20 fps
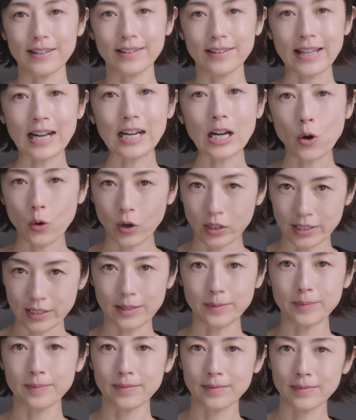高岡さ
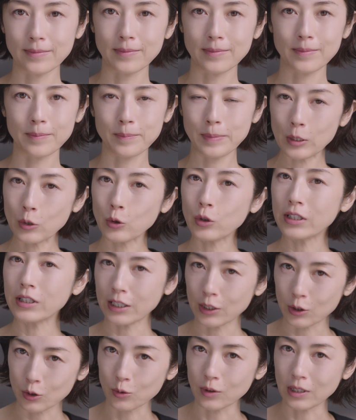ん美の秘
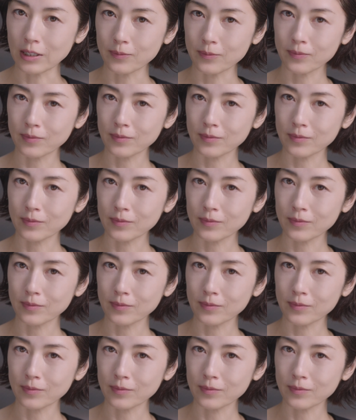訣は